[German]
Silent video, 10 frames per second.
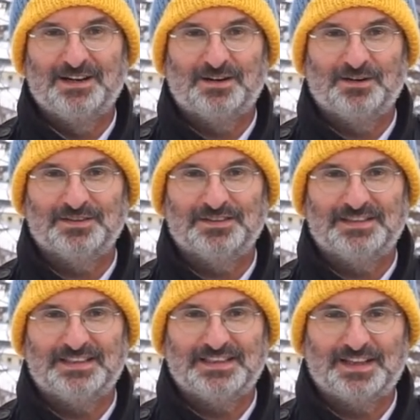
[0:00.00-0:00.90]
Und
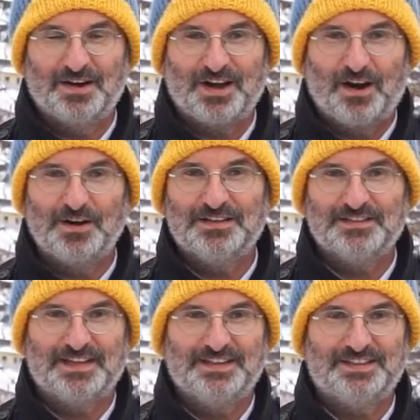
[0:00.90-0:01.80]
ich danke allen,
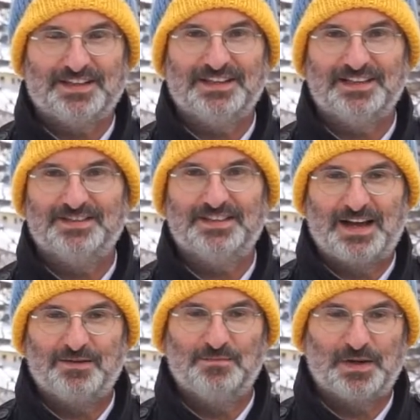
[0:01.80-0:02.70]
die sich jetzt
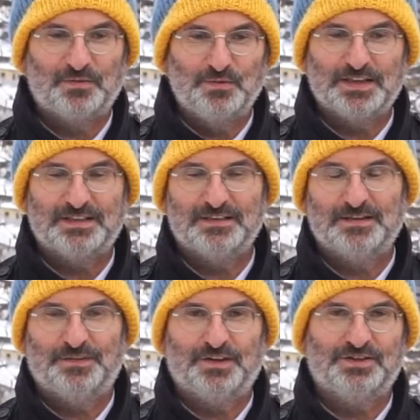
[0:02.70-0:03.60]
auch um einen guten
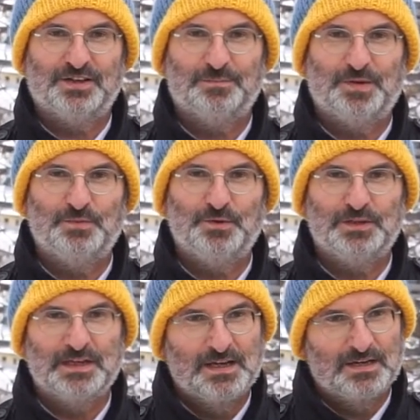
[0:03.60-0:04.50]
Fasching bemühen.